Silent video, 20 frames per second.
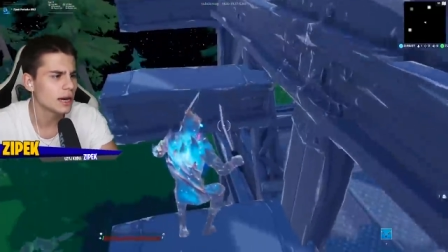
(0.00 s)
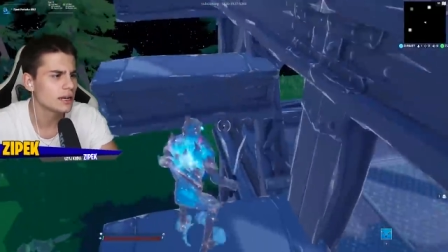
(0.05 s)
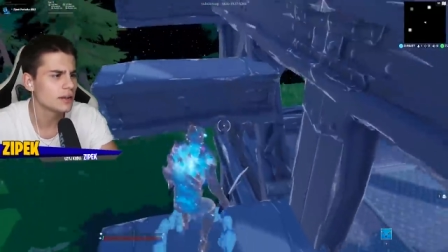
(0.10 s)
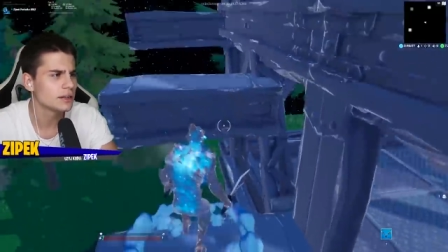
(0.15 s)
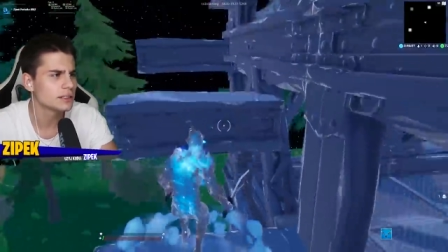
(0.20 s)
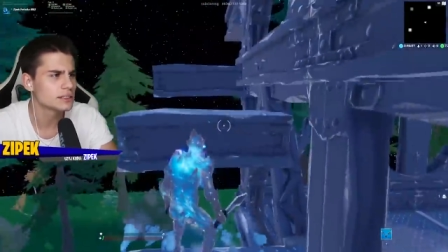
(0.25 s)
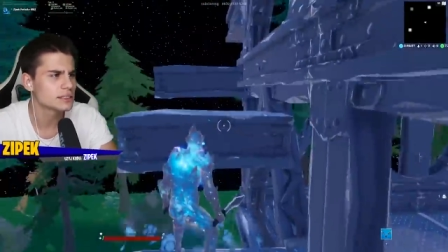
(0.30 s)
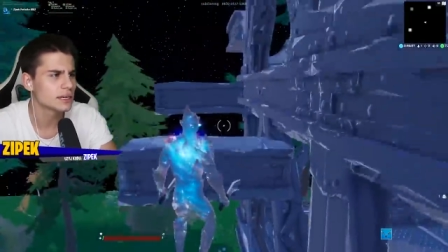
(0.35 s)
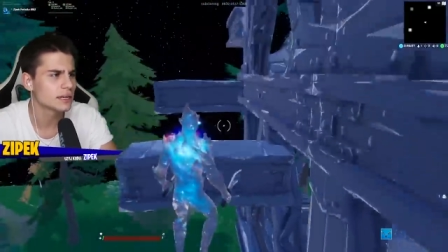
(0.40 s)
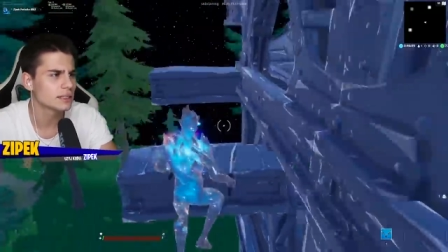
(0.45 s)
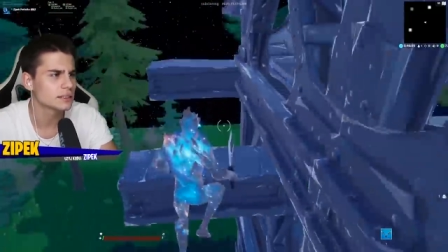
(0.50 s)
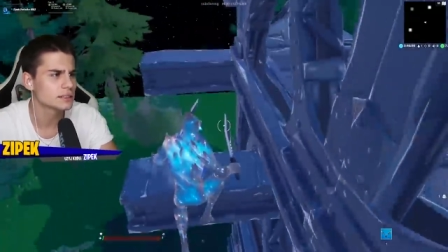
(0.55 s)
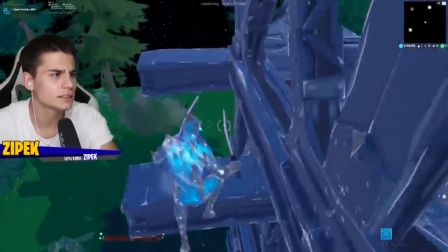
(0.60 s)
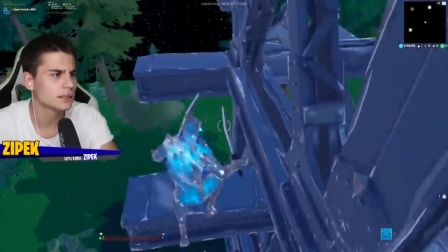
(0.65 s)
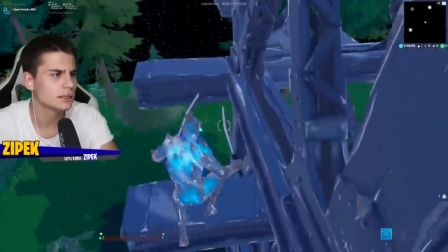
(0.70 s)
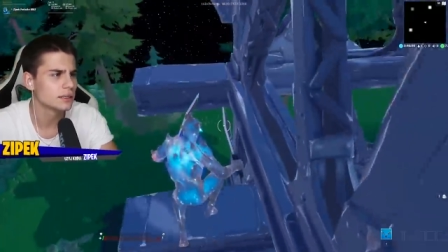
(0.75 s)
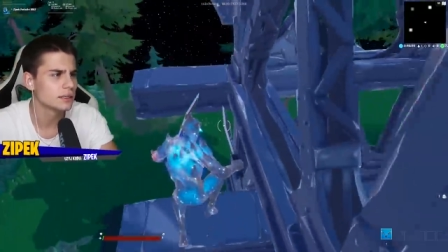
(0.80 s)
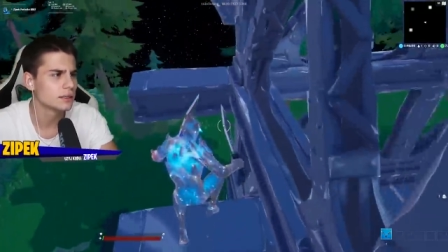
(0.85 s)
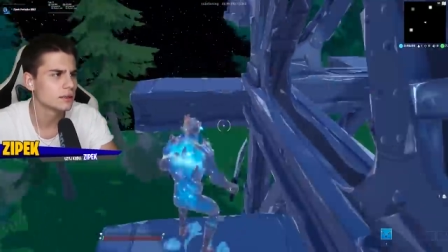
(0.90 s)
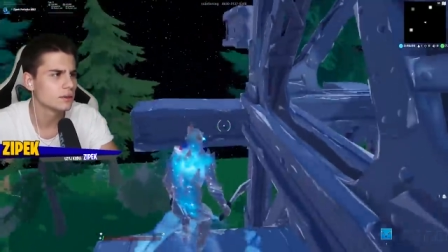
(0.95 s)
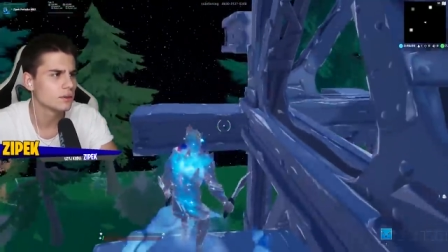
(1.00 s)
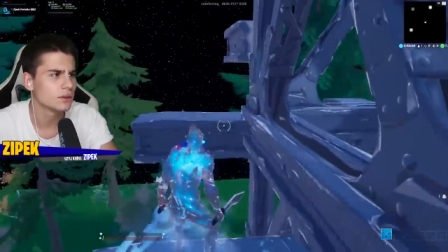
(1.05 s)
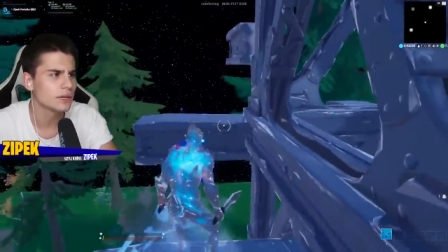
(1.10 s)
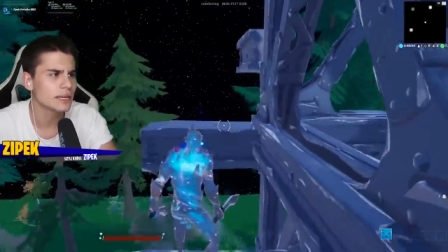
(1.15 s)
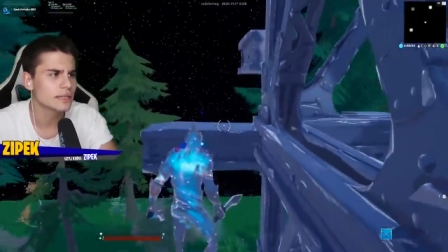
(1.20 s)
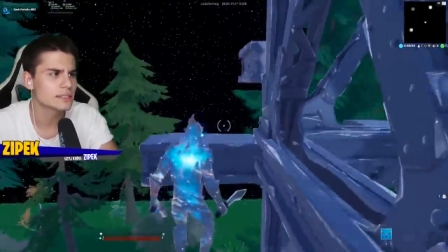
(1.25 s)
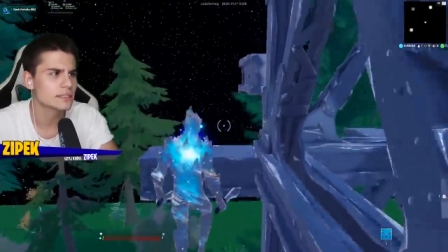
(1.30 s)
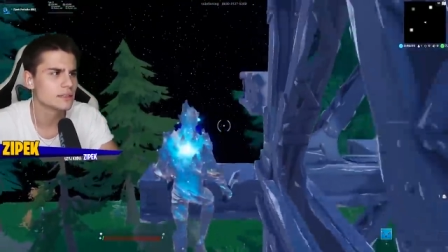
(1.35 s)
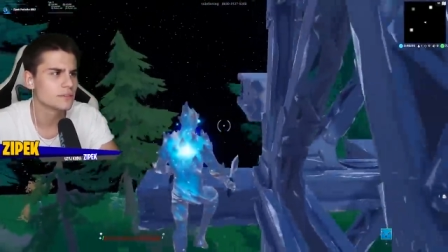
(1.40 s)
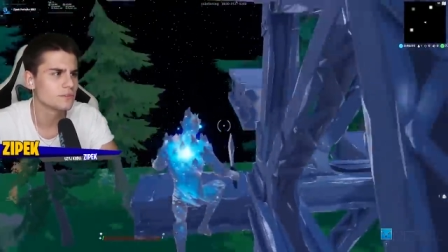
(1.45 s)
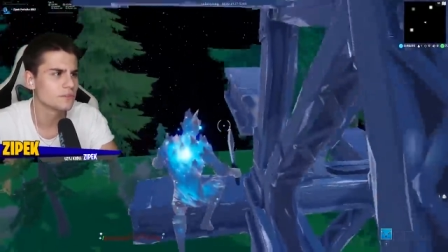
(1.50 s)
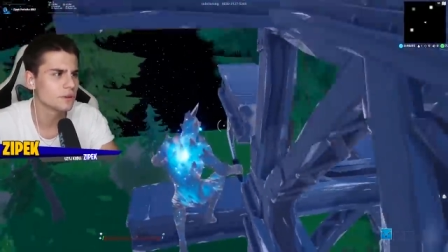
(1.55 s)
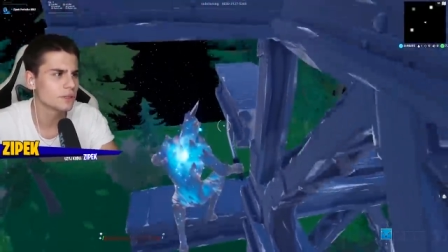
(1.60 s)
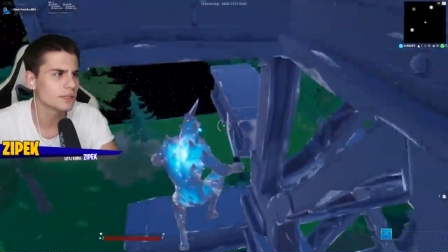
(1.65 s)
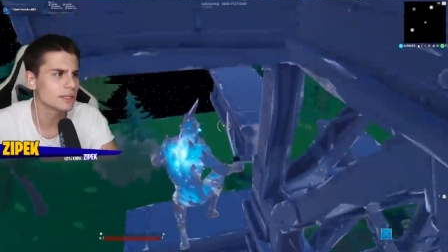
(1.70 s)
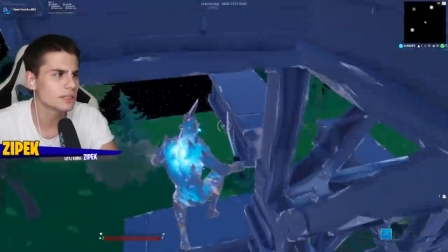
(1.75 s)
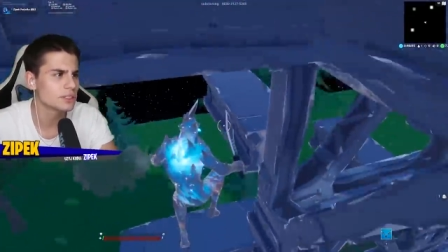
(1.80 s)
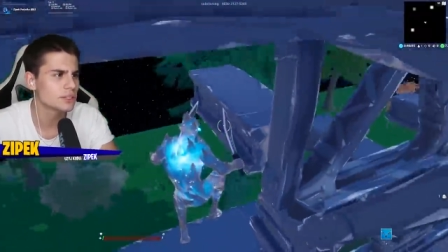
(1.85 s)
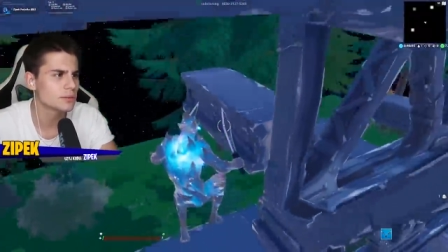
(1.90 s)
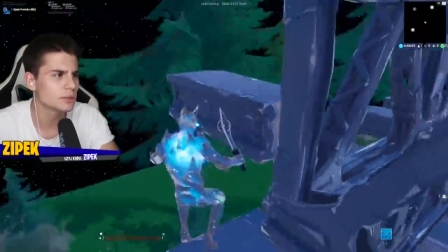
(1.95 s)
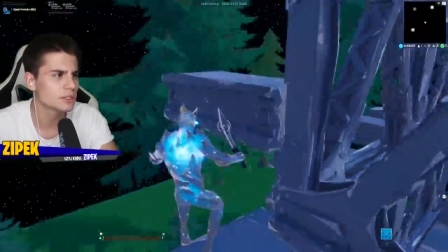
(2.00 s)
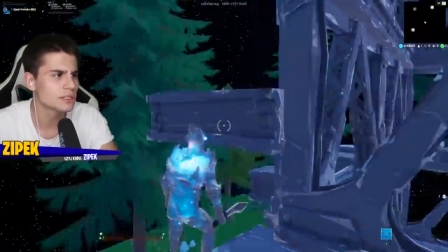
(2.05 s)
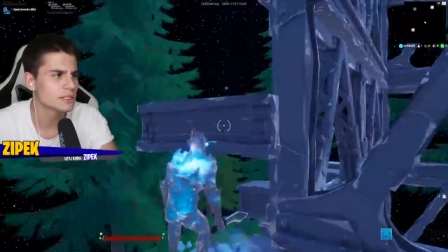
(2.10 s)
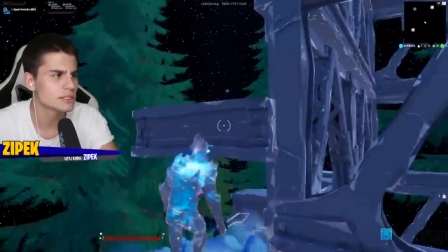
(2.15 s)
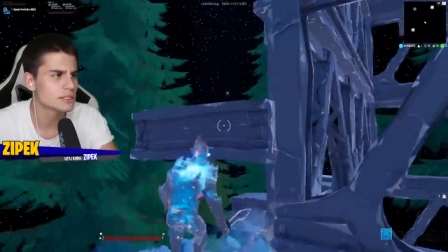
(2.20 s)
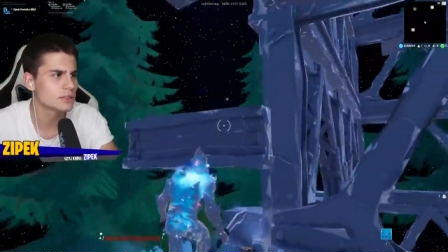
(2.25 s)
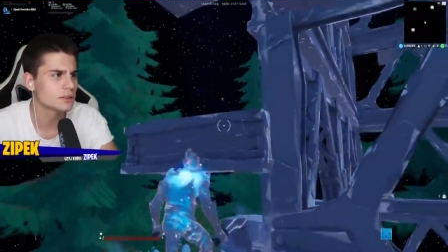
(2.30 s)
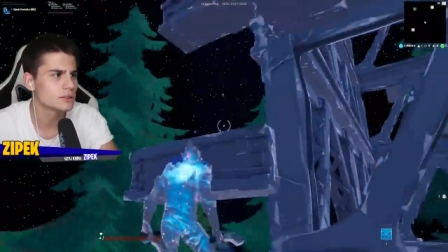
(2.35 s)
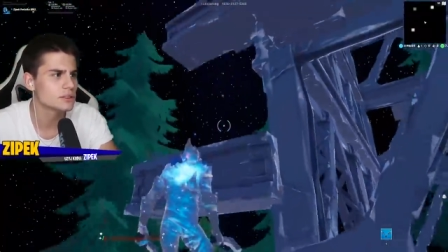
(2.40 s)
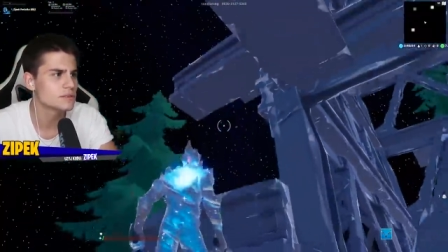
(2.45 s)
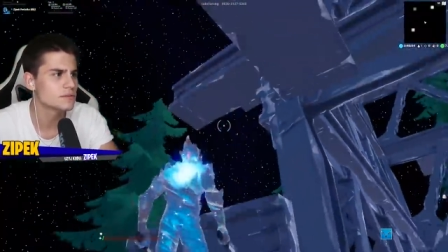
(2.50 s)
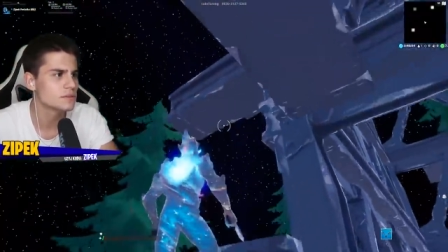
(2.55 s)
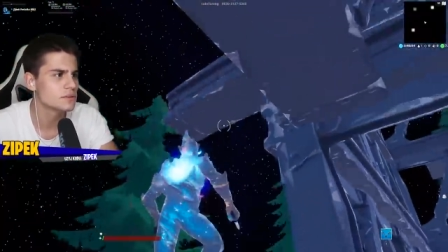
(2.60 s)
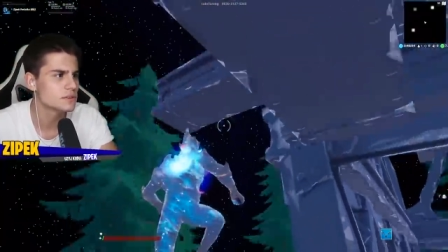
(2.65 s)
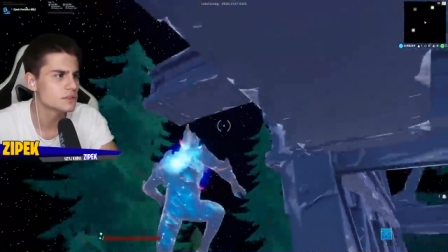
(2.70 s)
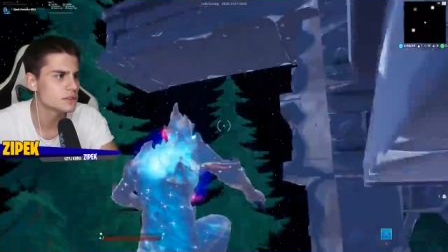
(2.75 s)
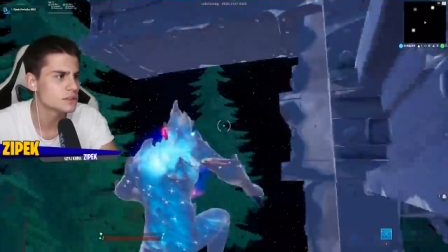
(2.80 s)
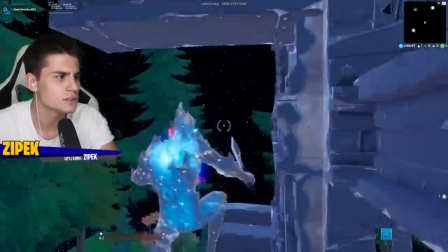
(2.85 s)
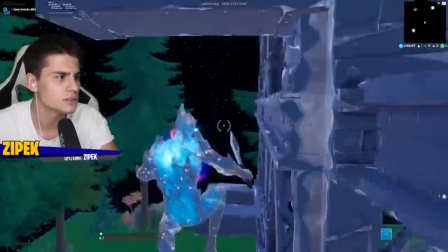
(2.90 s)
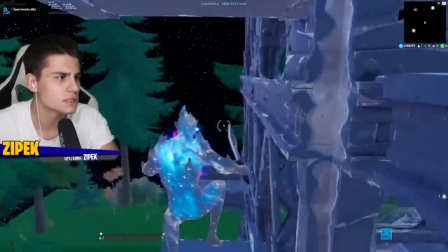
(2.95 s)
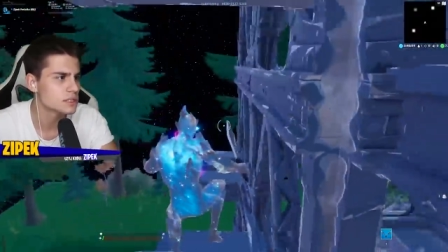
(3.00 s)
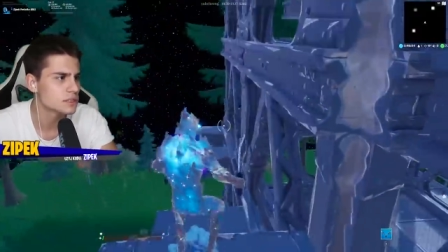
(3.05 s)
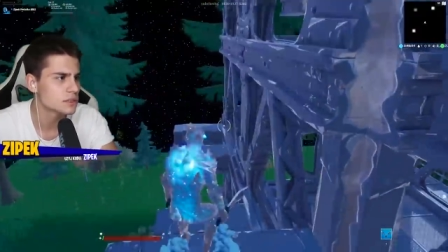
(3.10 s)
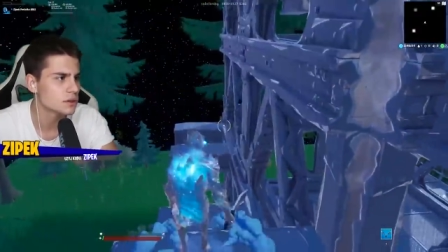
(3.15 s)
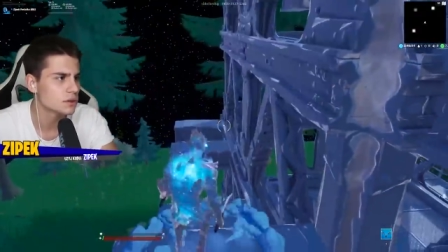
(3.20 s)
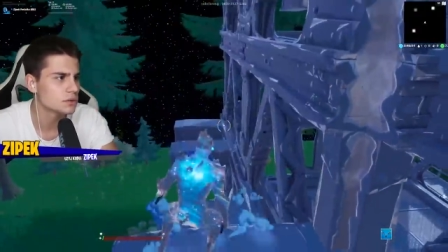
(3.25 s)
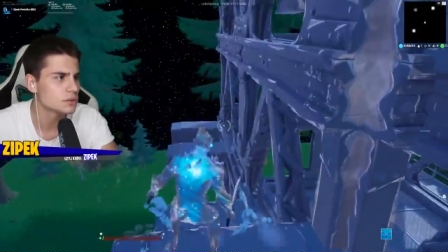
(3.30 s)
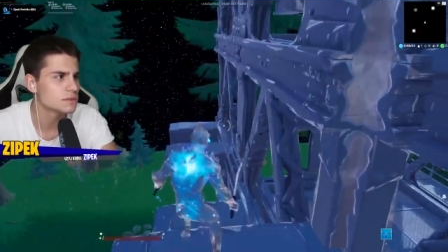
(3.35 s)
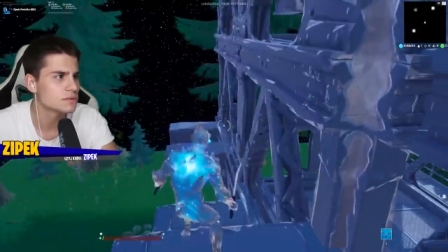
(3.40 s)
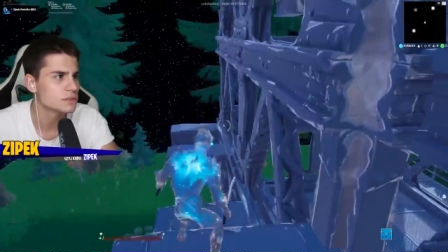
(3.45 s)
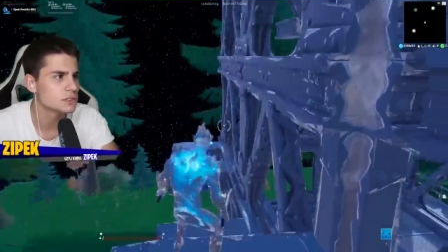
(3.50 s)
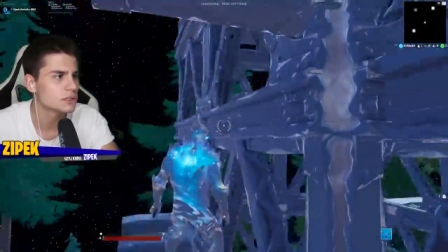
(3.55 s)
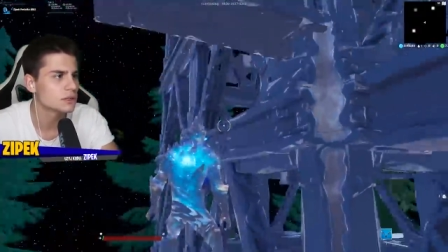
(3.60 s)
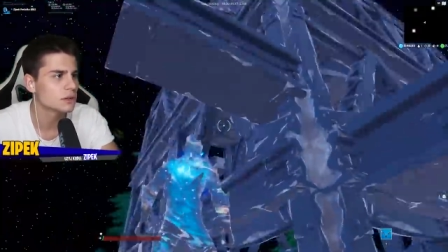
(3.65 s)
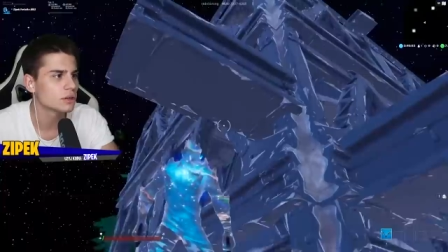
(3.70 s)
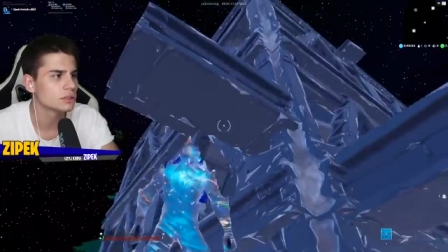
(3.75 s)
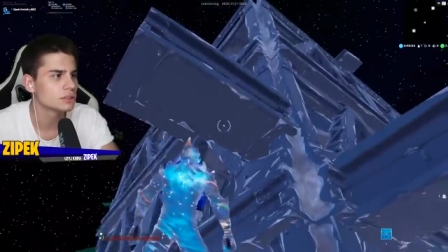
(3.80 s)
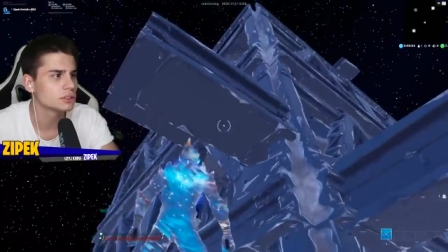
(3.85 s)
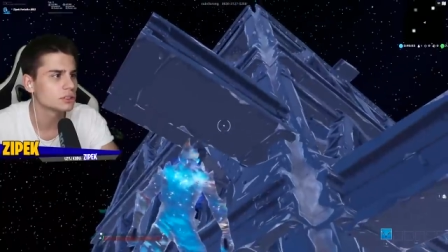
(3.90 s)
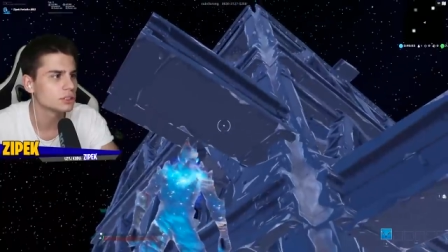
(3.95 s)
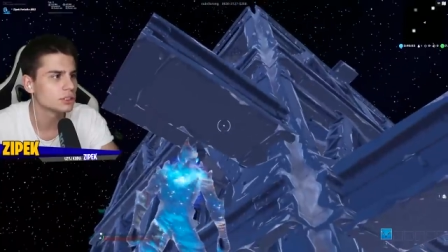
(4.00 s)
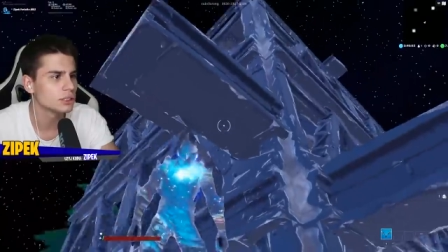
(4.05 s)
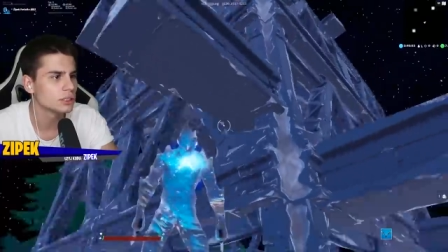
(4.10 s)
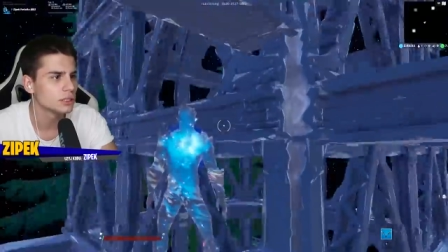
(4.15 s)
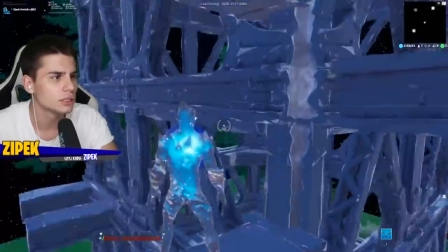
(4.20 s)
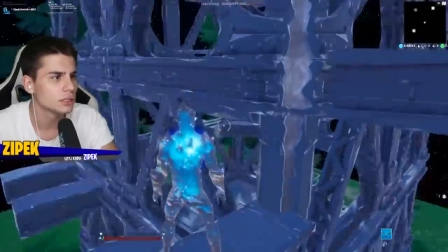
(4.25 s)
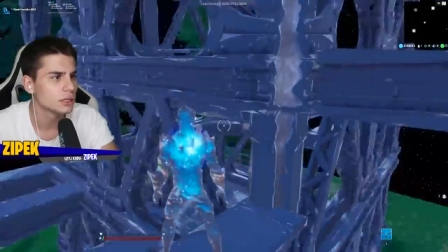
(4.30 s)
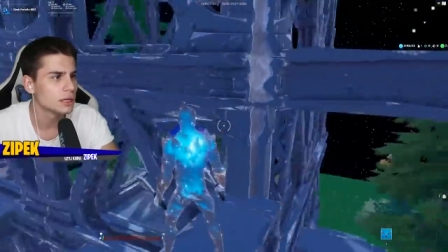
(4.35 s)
Ale zaraz. No jasne, w Fortnite można zginąć z, z, ze skoku z wysokości.